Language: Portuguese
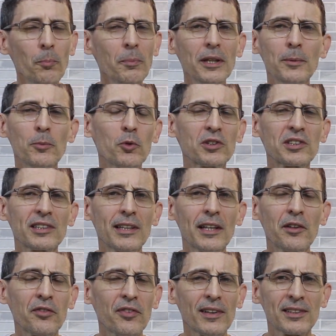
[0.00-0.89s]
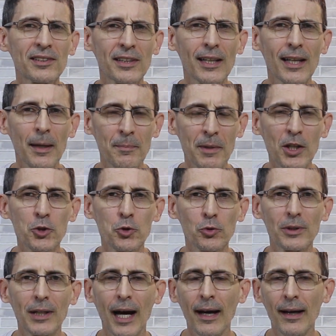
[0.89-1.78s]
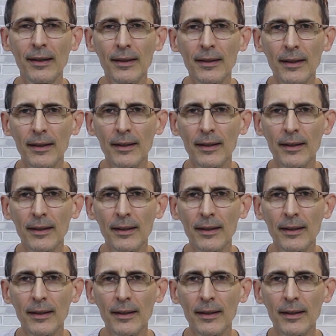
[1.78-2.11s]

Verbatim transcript: O mínimo que você tem que fazer é me ajudar.